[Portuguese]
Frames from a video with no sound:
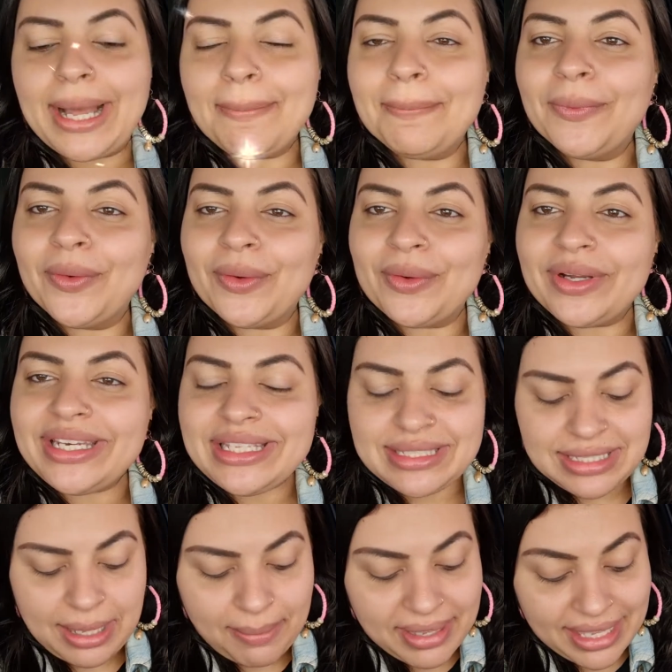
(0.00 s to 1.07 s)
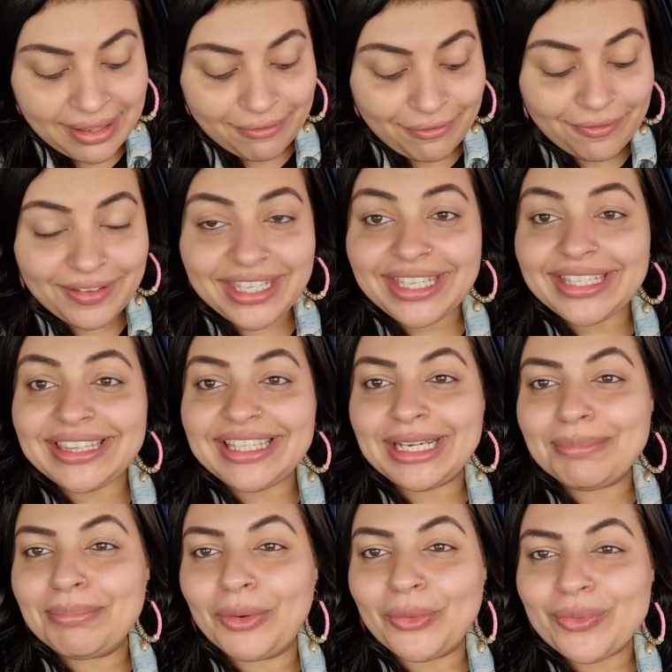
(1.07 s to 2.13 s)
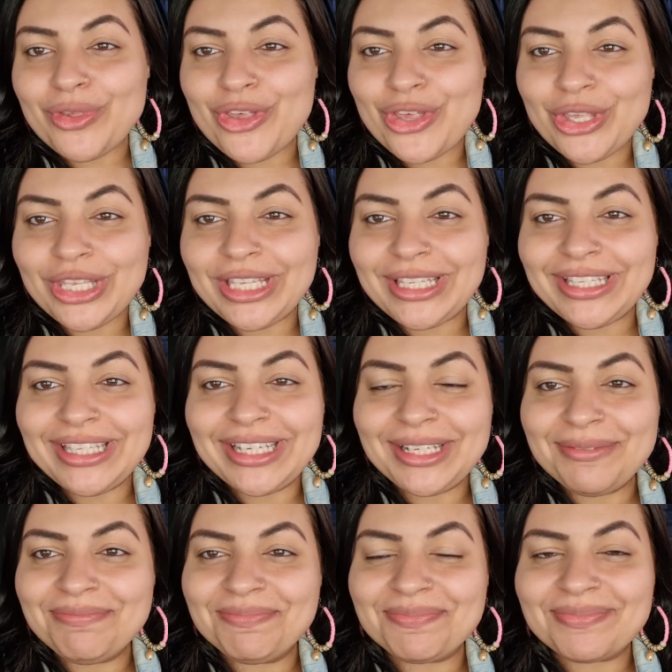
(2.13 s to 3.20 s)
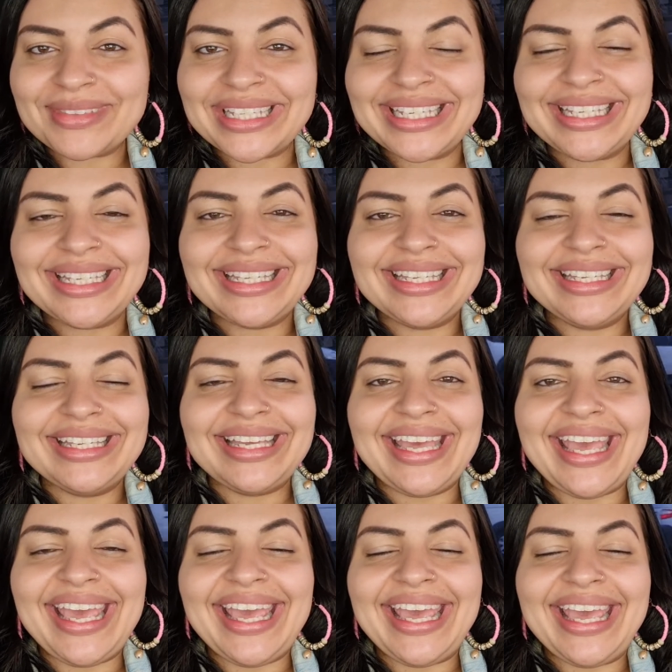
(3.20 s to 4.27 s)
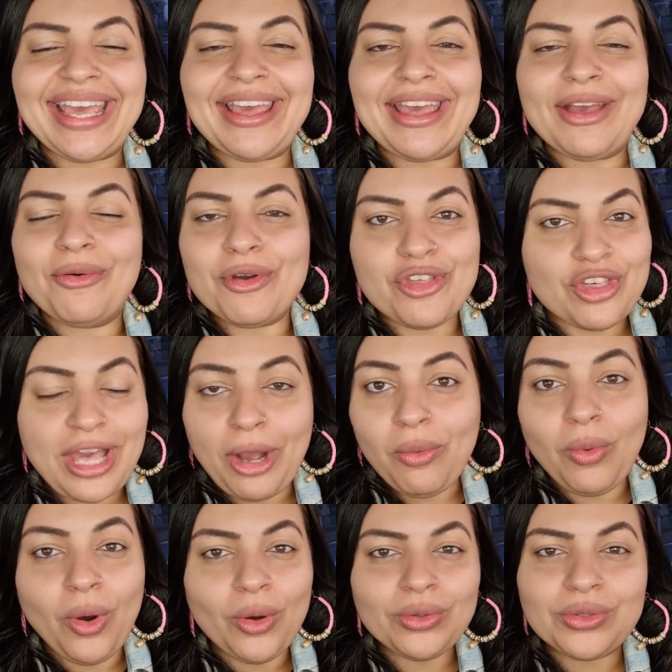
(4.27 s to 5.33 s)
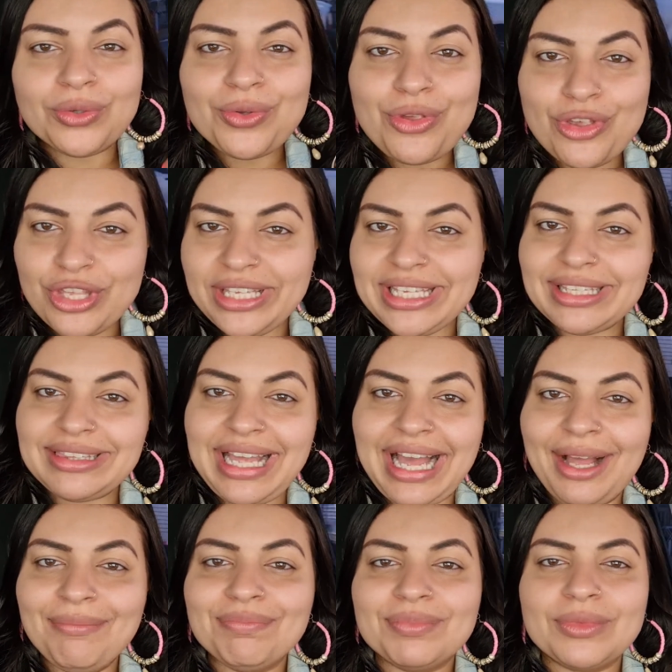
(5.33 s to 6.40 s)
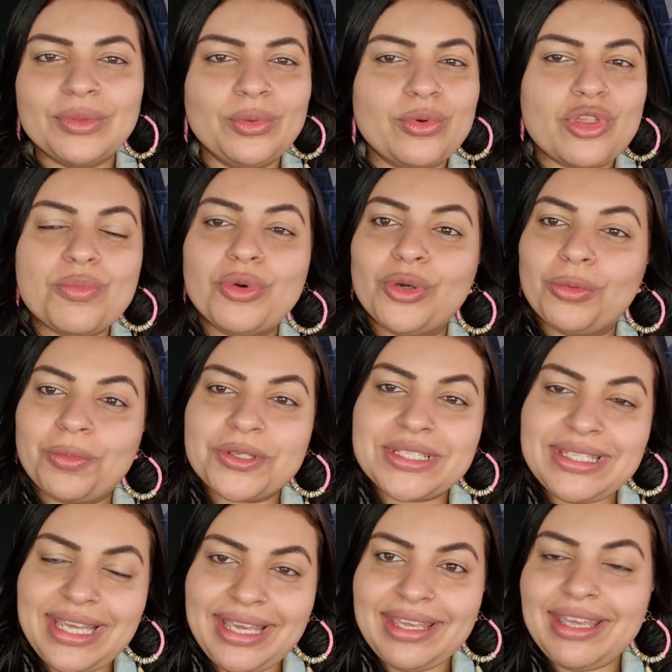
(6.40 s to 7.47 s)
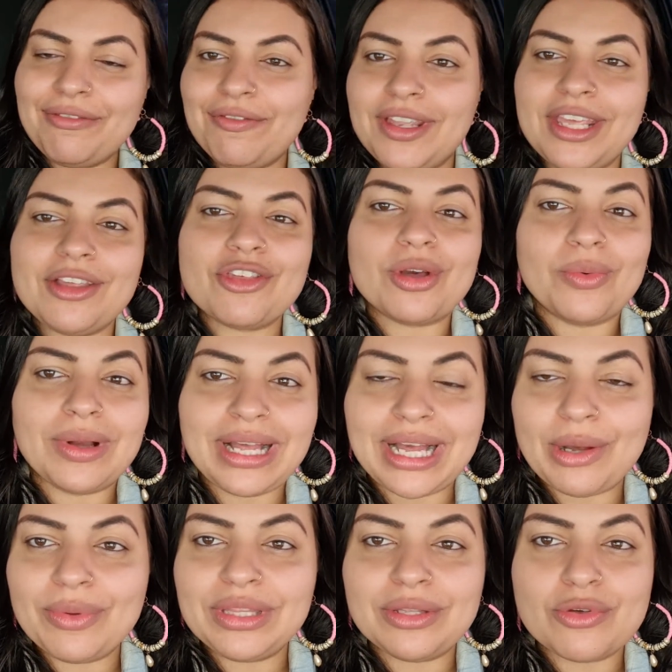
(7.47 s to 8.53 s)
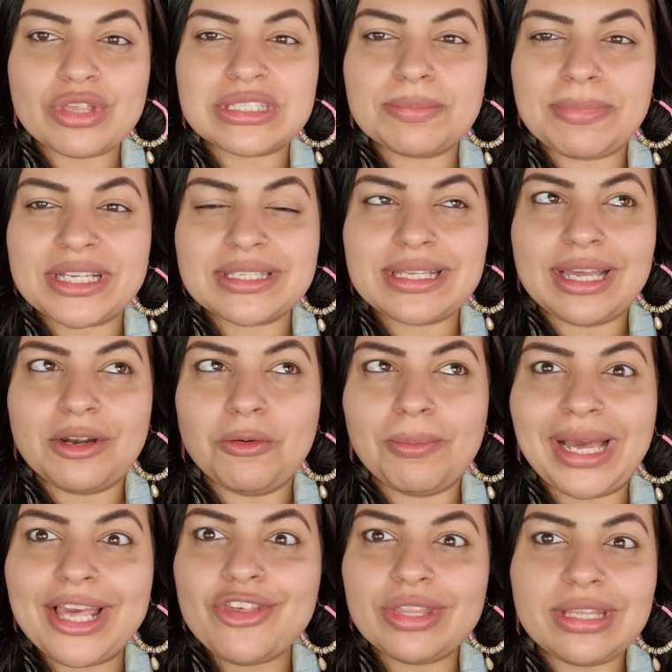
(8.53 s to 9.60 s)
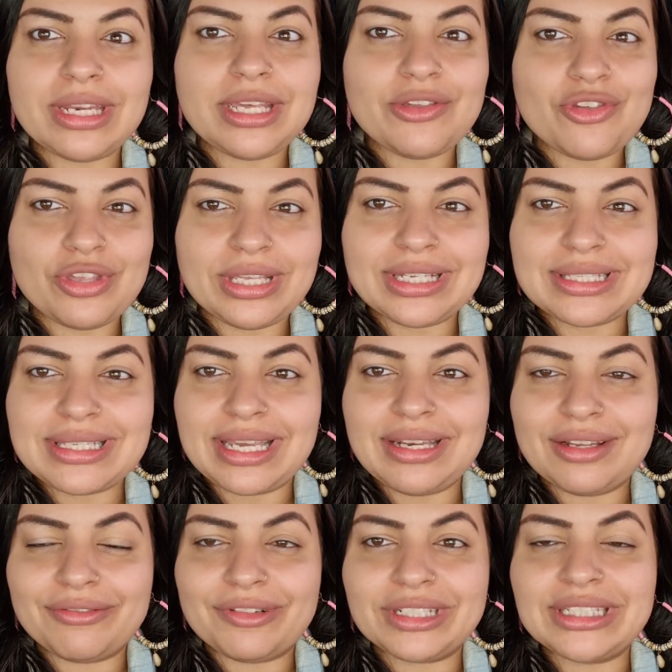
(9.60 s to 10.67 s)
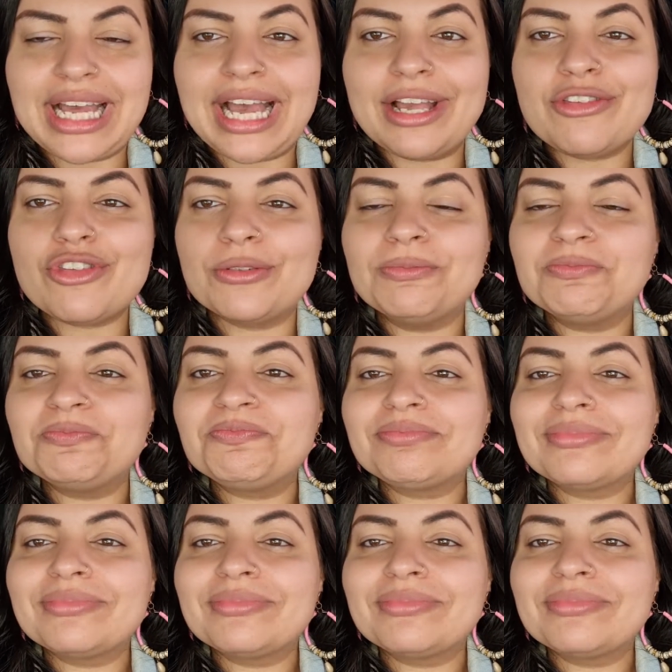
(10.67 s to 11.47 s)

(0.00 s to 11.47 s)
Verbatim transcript: Amores da minha vida, bom dia. É, hoje é um outro dia, tá? Do último que eu postei, referente ao carro. Então já se passaram mais de três dias aí, na verdade.